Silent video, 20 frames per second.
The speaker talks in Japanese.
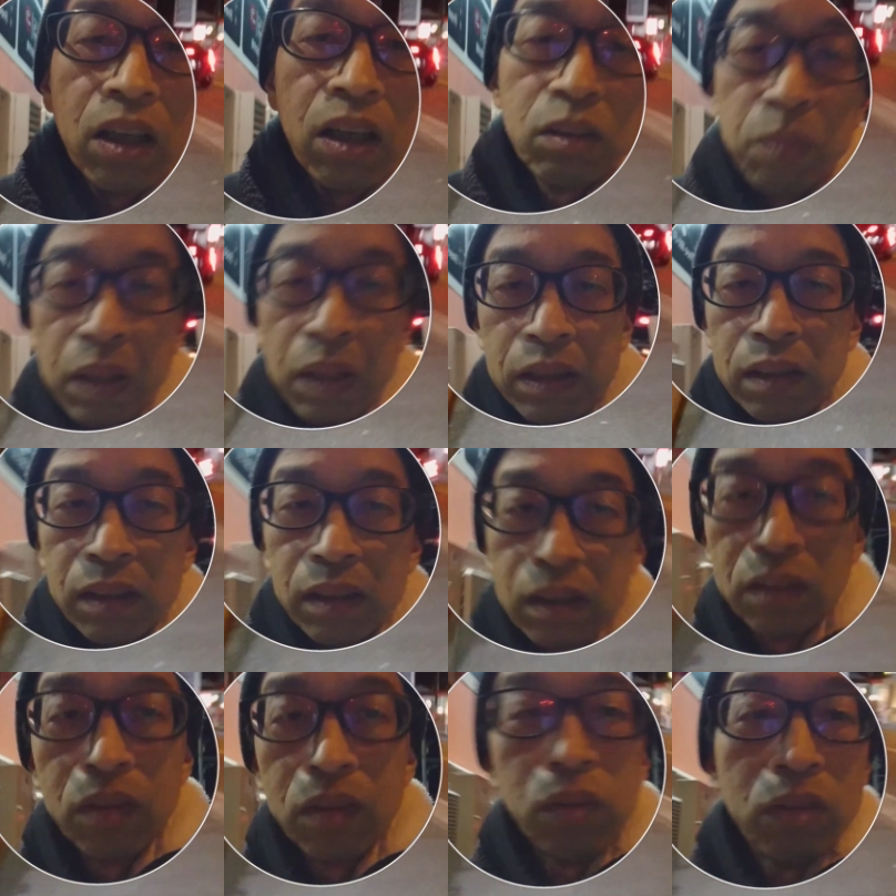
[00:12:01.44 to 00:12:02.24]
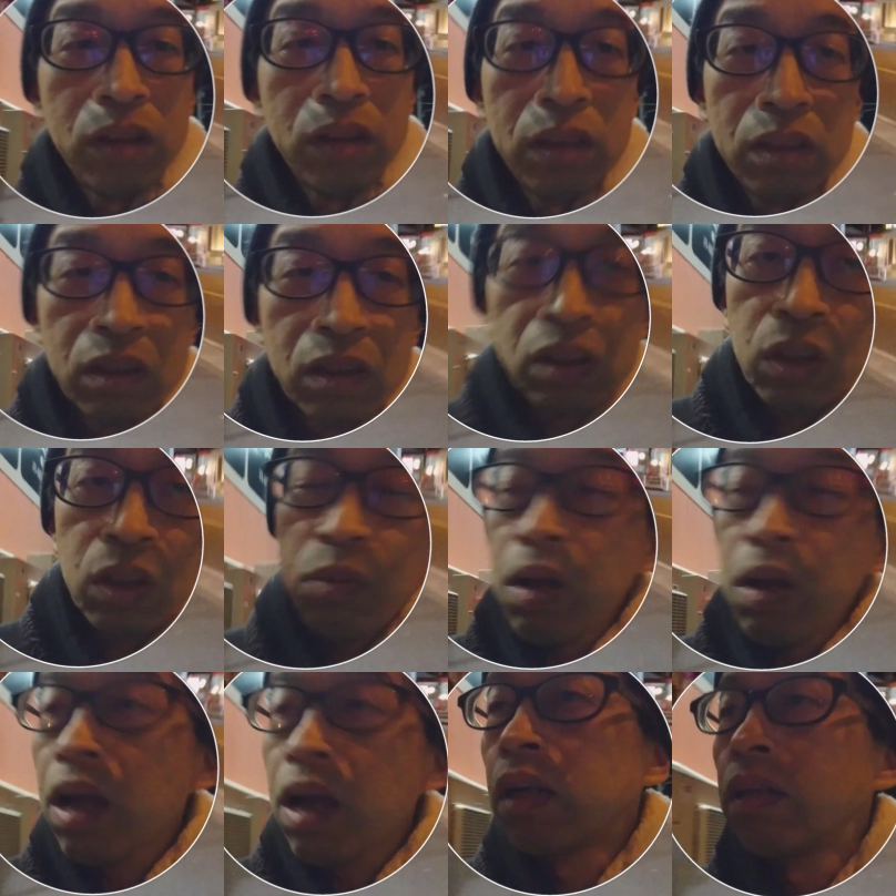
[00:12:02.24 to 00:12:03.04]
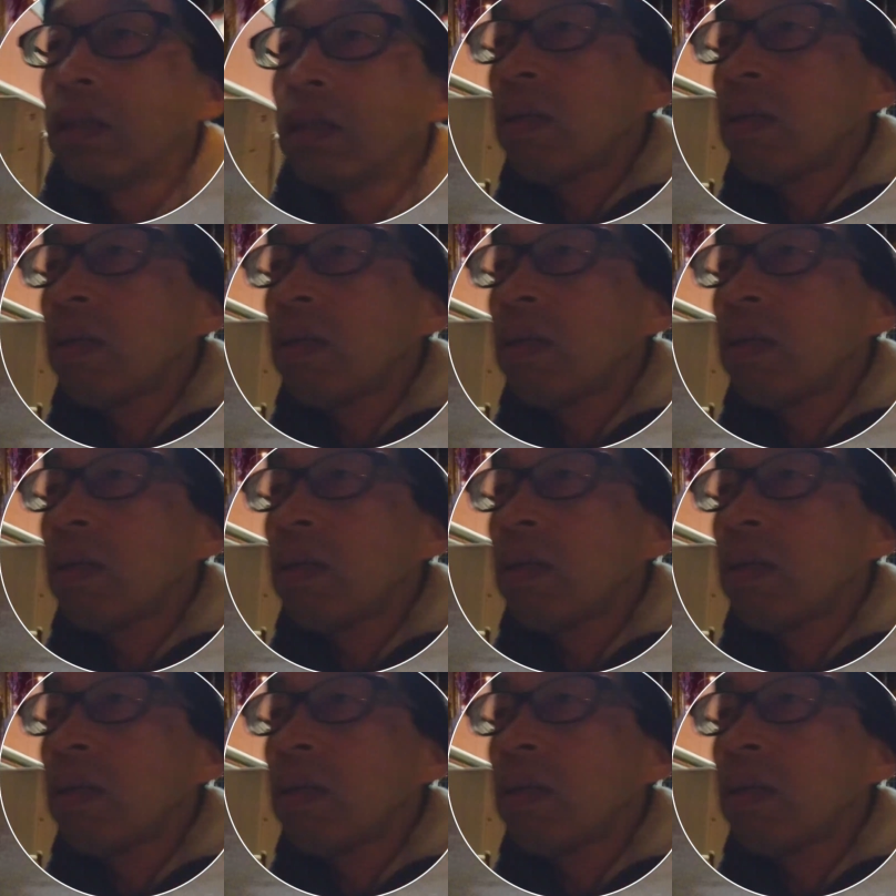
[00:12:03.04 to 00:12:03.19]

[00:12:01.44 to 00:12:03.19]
バンの認識はやっ